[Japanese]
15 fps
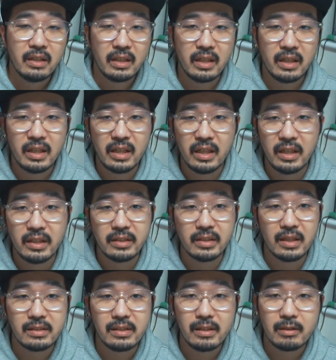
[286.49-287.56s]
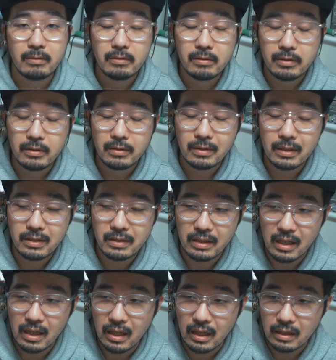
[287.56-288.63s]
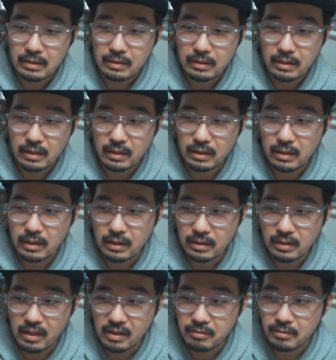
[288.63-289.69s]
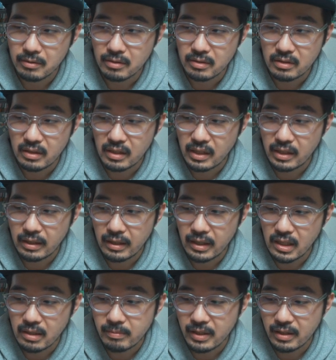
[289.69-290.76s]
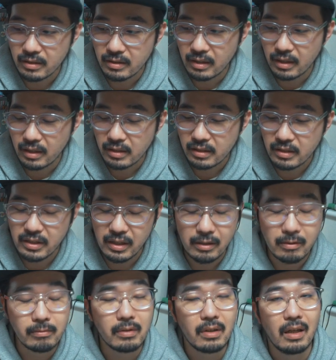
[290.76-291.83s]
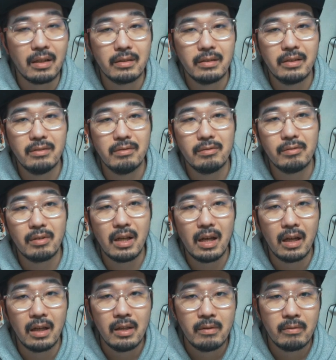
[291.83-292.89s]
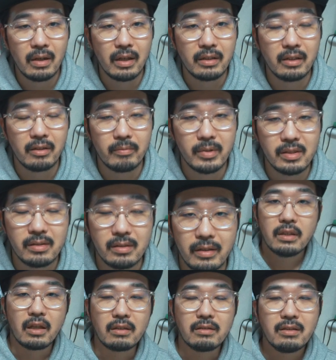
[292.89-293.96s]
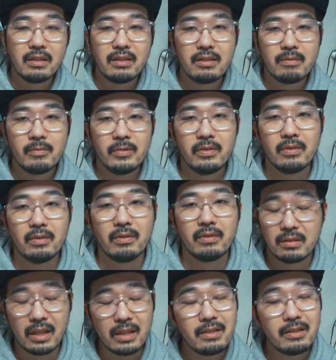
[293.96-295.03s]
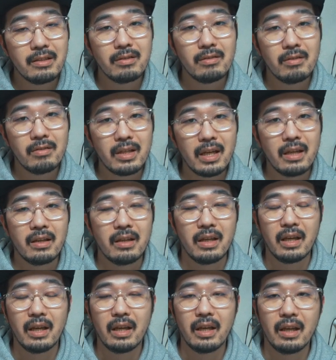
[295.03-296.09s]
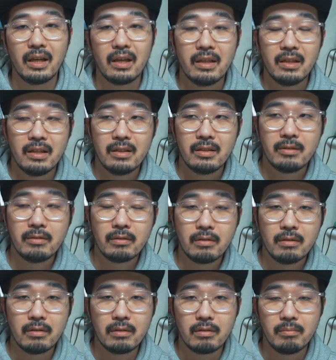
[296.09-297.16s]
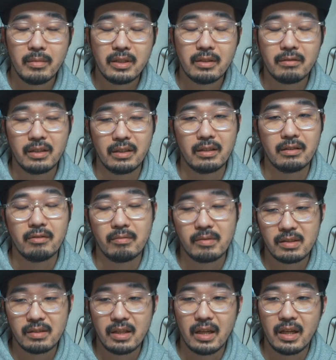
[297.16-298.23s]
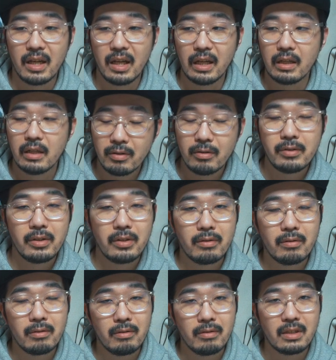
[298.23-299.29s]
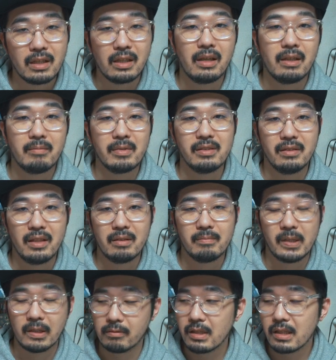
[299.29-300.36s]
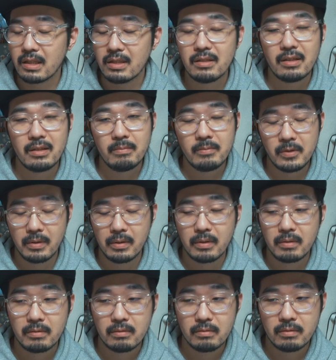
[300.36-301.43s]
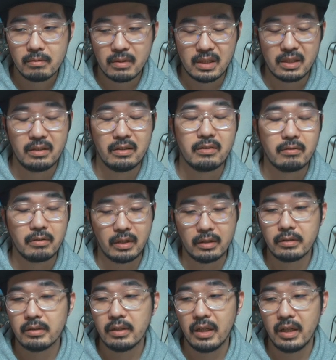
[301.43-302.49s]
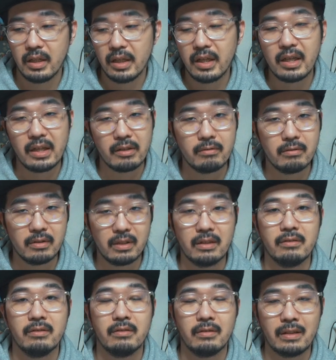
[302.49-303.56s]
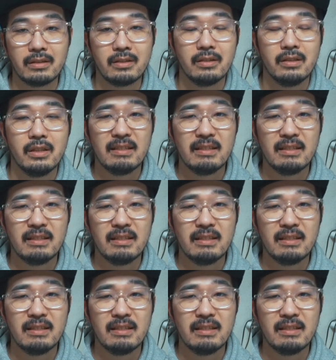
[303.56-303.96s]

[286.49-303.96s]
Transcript: えー、なぜこの人たちが、えー、客として選ばれてきているのかっていうのが分かってきます客たちも現実のね、えー、人のメタファーになっておりますね。はい。料理評論家がいますね。まあこれは完全にもうお分かりでしょうけど、えー、映画評論家の人たち。